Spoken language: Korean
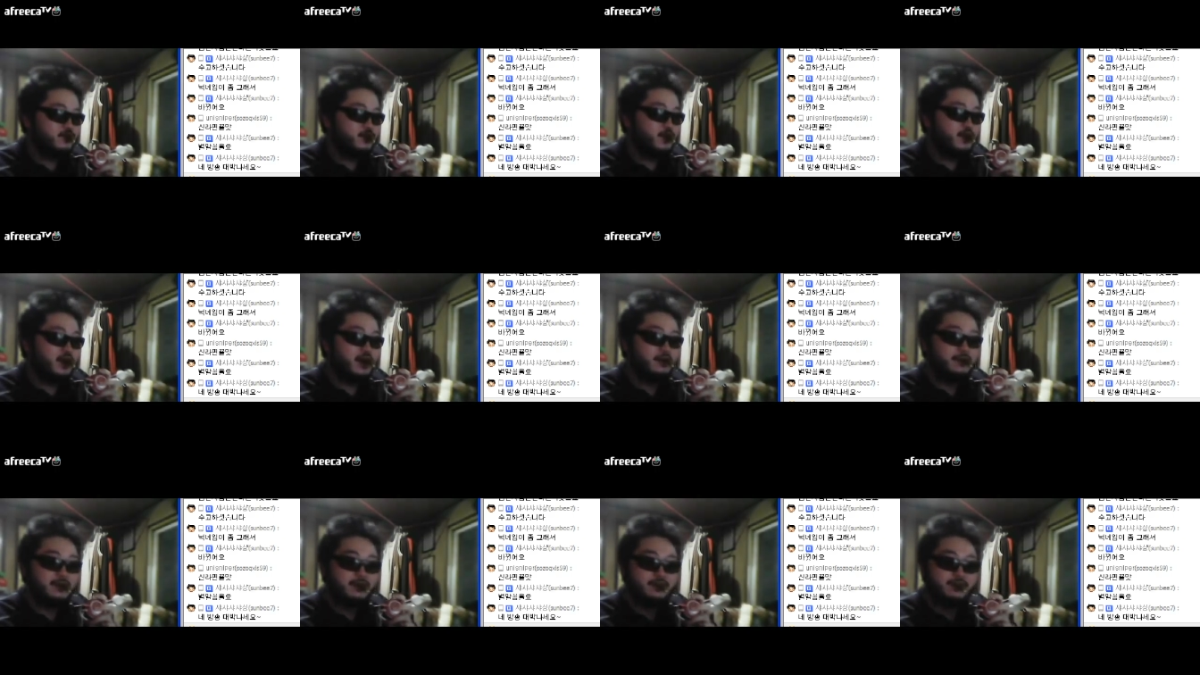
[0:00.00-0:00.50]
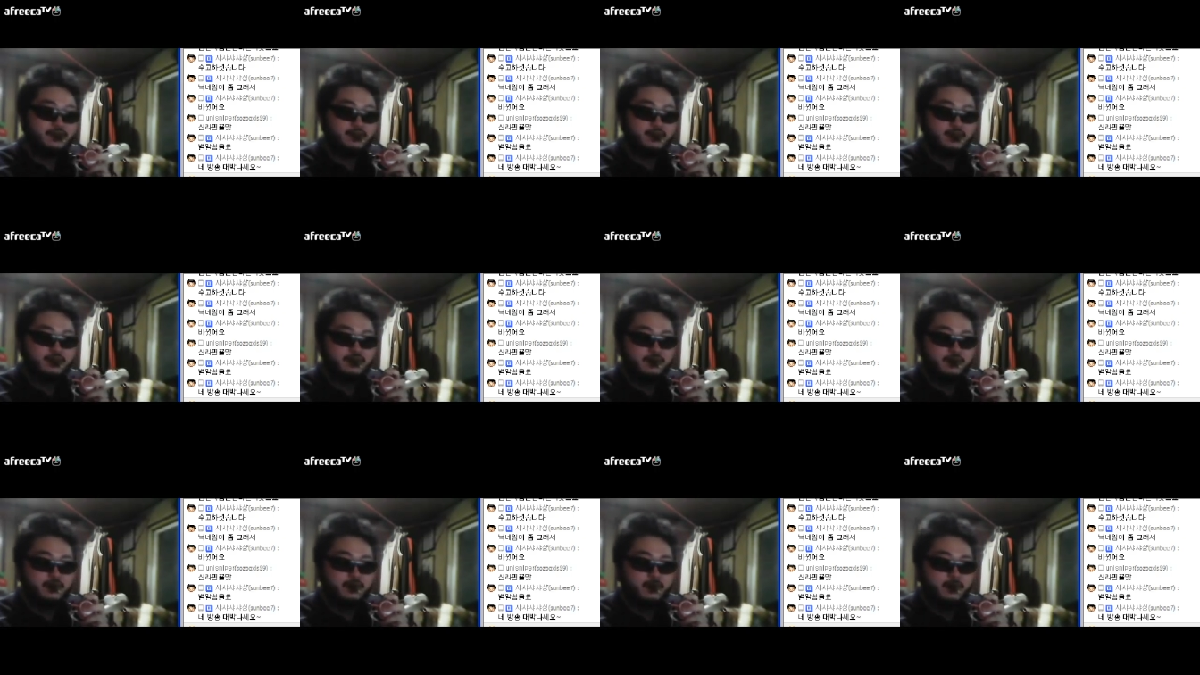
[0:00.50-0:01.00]
녹화 버튼을
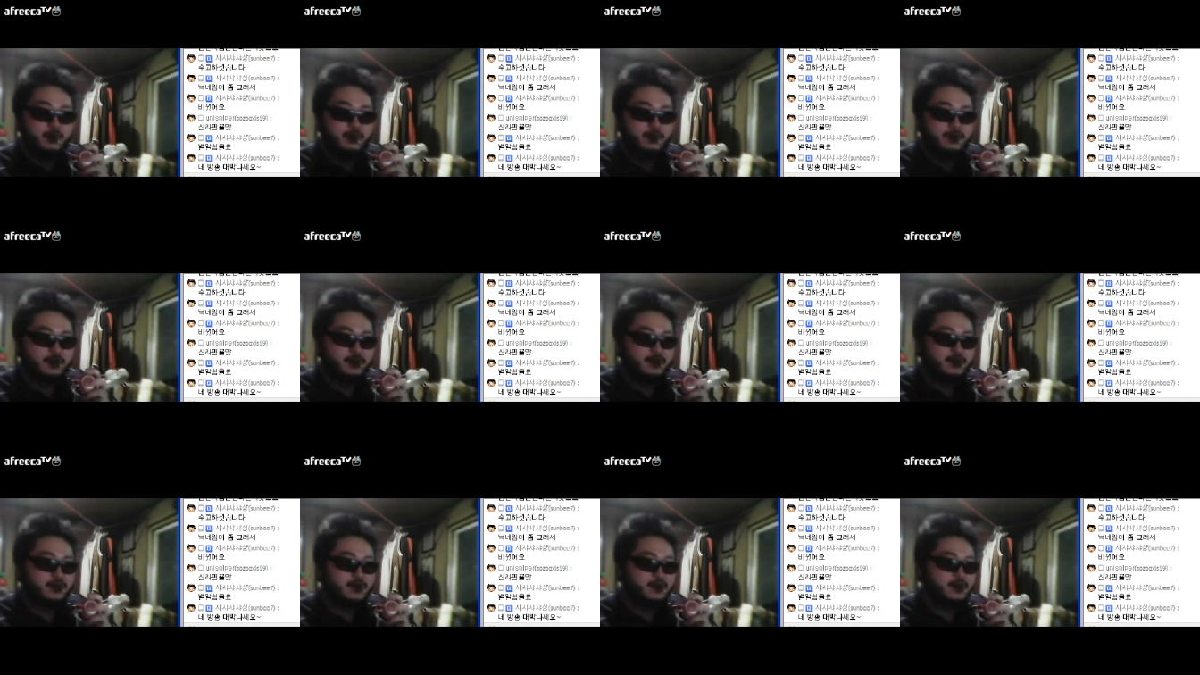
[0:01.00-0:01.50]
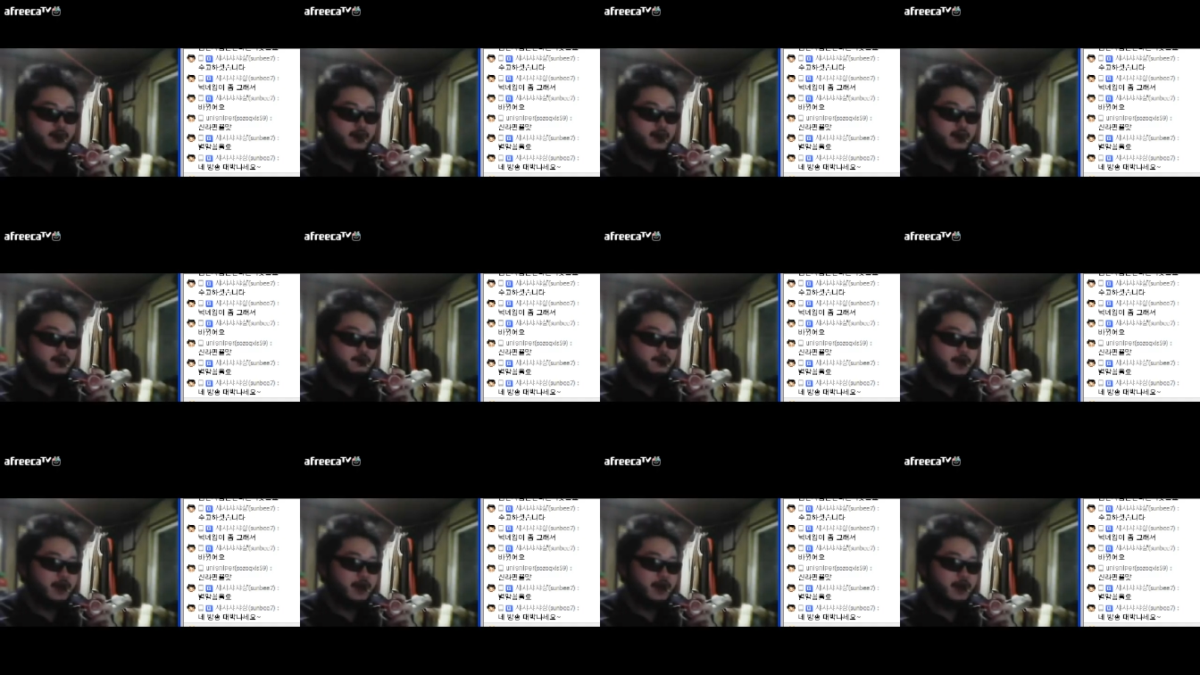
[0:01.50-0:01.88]
끄고 예,